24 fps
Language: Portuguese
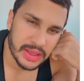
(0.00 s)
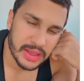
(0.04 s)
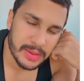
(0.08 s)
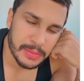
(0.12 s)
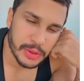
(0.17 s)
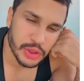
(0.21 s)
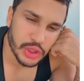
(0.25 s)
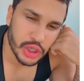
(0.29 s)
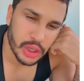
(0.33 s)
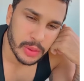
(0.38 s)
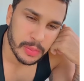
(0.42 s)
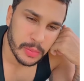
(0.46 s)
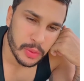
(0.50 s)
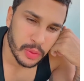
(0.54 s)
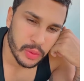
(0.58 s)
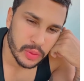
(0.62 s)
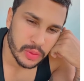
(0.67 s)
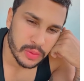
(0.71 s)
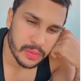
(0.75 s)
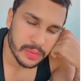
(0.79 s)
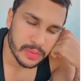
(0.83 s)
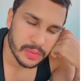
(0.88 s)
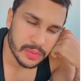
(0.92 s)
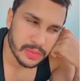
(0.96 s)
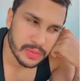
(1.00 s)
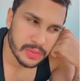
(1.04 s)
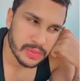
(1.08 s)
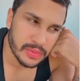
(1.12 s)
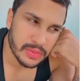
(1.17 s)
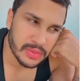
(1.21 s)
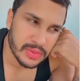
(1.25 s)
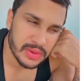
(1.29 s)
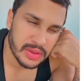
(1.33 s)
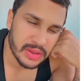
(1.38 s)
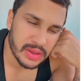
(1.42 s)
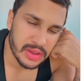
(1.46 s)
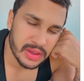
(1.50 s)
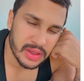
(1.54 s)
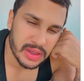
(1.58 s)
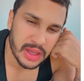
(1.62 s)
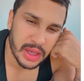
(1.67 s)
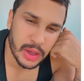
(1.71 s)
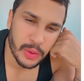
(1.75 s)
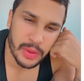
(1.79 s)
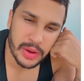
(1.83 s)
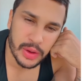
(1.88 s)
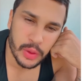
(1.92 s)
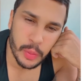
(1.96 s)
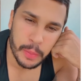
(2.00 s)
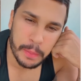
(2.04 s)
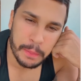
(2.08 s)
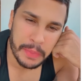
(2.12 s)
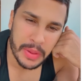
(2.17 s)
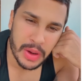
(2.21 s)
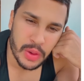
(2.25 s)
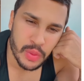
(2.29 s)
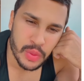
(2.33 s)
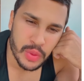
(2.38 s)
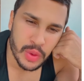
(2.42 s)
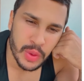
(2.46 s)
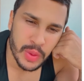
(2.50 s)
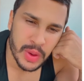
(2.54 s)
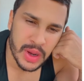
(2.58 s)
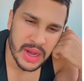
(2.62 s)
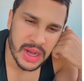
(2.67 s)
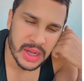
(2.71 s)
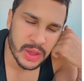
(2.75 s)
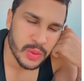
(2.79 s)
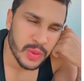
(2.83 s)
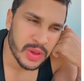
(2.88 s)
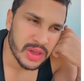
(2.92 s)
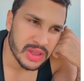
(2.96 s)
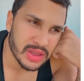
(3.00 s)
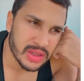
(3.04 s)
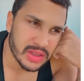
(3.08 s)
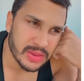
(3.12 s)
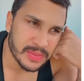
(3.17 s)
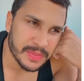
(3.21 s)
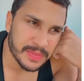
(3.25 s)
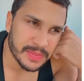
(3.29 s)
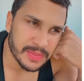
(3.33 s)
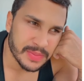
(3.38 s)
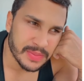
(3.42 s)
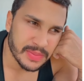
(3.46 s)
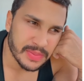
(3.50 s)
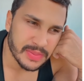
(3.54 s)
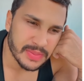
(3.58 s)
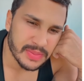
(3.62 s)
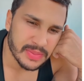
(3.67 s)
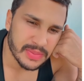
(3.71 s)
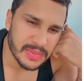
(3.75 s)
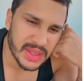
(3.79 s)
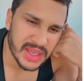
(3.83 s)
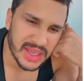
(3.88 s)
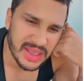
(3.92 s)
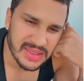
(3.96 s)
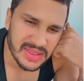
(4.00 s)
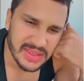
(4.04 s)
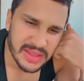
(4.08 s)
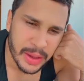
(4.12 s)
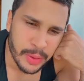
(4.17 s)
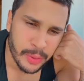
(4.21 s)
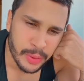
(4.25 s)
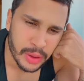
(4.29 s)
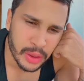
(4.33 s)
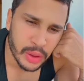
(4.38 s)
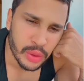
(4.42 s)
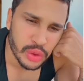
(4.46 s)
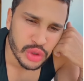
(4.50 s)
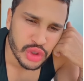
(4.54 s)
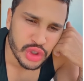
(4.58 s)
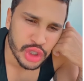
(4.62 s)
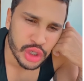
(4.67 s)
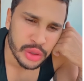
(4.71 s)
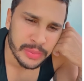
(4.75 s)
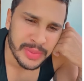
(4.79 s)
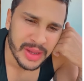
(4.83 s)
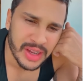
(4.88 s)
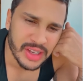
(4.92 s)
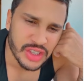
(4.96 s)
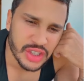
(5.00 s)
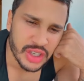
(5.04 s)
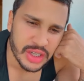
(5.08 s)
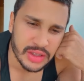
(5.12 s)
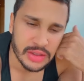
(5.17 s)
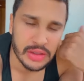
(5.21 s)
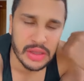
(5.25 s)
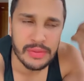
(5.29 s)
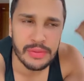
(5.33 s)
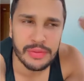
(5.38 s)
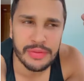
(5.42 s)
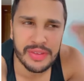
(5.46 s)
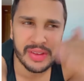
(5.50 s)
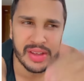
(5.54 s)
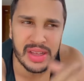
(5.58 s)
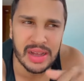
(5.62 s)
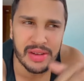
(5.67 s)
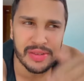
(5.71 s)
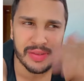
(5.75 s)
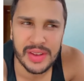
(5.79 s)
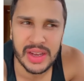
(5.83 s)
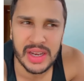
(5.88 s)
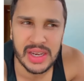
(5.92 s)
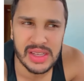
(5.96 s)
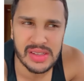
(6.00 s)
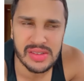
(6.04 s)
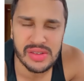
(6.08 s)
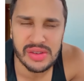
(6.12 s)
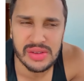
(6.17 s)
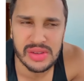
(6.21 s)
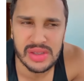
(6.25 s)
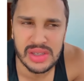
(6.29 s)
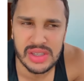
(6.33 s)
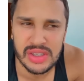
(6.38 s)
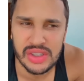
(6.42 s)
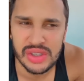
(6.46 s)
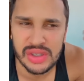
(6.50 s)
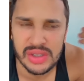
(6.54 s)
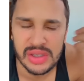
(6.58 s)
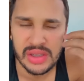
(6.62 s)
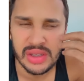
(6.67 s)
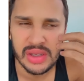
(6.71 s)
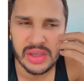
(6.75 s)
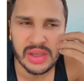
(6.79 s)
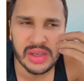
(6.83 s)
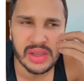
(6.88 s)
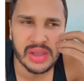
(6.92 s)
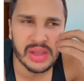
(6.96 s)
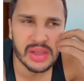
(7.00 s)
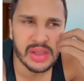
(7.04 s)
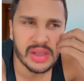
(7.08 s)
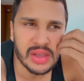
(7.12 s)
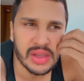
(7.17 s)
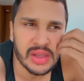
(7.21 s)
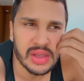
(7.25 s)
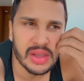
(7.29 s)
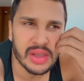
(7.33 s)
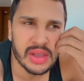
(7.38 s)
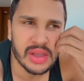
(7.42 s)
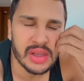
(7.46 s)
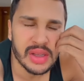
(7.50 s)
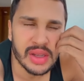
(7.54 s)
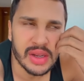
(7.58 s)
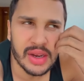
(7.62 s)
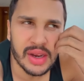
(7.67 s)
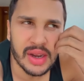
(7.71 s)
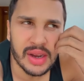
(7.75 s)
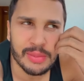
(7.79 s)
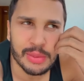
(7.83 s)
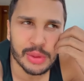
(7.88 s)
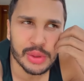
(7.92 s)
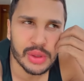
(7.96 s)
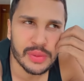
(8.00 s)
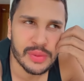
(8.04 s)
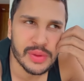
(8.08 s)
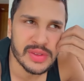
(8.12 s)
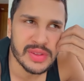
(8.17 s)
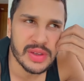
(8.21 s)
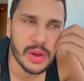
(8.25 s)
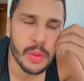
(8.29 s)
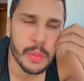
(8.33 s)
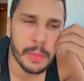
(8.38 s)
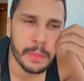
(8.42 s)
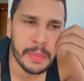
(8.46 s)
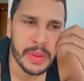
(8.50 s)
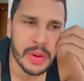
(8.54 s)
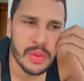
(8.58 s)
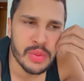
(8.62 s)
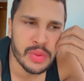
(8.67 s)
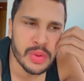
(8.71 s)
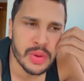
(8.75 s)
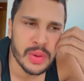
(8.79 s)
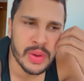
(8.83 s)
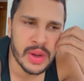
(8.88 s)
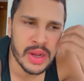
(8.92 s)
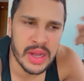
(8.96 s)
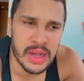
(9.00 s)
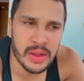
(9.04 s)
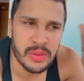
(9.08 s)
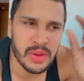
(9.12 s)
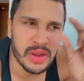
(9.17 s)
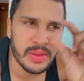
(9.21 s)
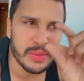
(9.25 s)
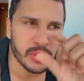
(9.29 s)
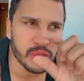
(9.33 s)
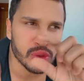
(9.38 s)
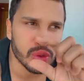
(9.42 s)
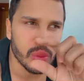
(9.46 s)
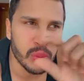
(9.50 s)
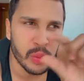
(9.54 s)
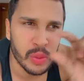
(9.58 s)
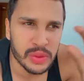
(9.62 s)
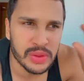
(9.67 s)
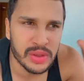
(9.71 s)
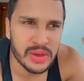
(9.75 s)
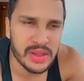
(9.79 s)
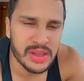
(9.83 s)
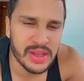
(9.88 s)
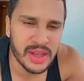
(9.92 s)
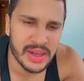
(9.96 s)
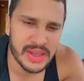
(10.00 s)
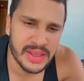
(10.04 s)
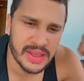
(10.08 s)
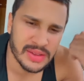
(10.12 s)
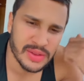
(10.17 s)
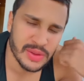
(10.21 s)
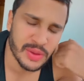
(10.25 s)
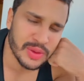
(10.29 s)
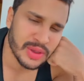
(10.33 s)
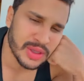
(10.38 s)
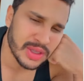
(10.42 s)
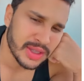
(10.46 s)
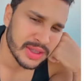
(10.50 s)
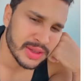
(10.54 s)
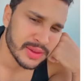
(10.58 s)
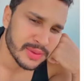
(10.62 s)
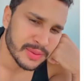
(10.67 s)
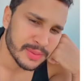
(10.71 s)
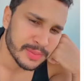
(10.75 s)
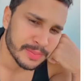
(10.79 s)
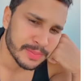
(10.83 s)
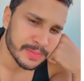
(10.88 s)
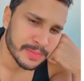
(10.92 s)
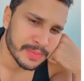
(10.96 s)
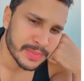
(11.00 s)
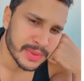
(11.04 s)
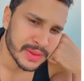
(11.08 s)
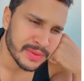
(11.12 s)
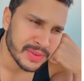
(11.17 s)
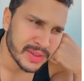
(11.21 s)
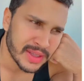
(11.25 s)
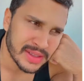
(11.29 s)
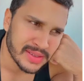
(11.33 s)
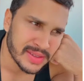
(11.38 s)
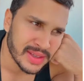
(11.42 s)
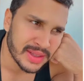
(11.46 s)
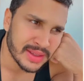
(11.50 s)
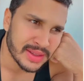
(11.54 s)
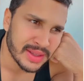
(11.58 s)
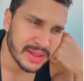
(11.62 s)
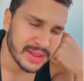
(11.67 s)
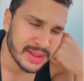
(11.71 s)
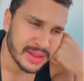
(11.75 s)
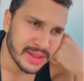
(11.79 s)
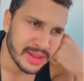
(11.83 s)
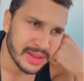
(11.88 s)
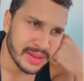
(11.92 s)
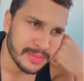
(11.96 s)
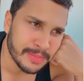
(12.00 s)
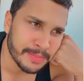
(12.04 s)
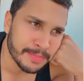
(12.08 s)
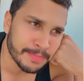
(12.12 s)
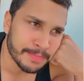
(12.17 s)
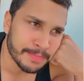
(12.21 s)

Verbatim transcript: que me chamou que eu era um pão com água. Isso é um elogio, minha gente. Devo ficar feliz ou triste? Ela botou você é um pão com água. Aí botou um monte de carinha sorrindo. Fiquei sem entender.